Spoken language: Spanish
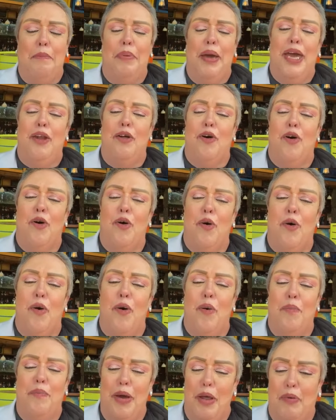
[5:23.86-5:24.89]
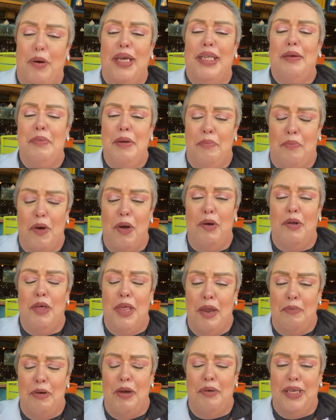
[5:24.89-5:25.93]
pero, pero es de mi pueblo,
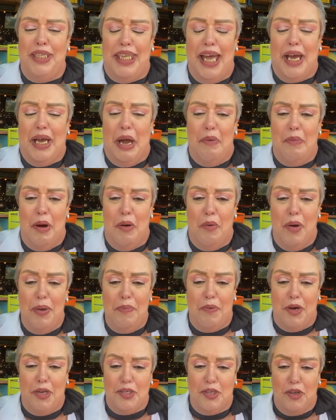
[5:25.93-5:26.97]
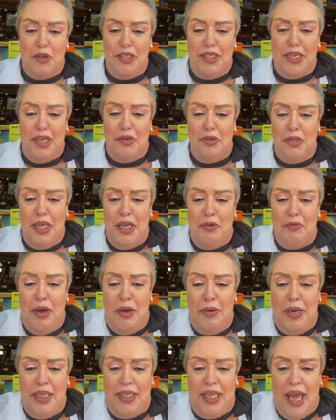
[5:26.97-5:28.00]
del Nuevitas, Camagüey, por eso dice Judith
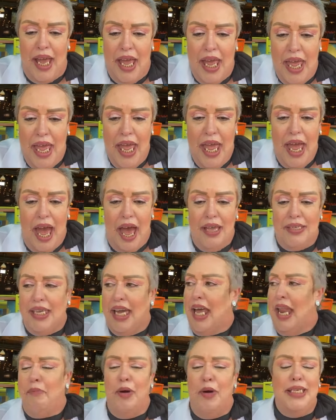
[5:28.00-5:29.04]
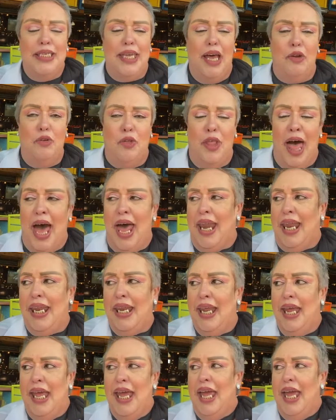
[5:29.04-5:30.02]
Nuevita, así que la pueden saludar,